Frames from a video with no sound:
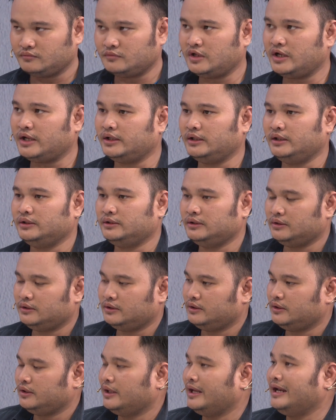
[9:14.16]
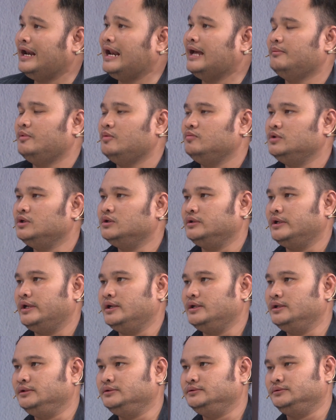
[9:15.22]
à, anh làm không được nghe
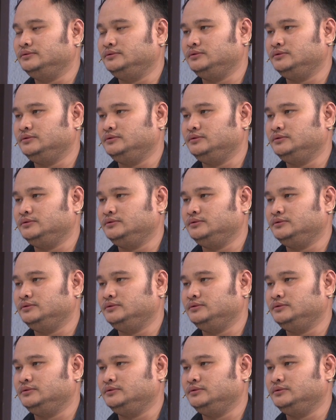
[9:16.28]
ơi